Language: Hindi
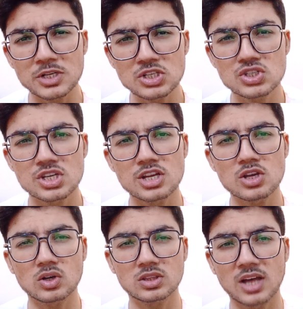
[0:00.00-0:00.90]
पंजे
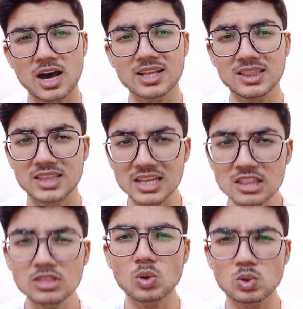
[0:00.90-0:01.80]
और दांत
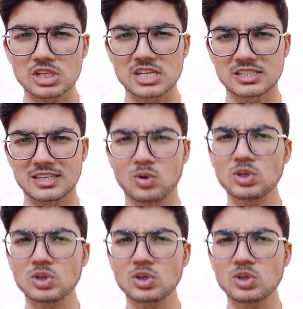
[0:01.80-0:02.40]
दरिंदों जैसे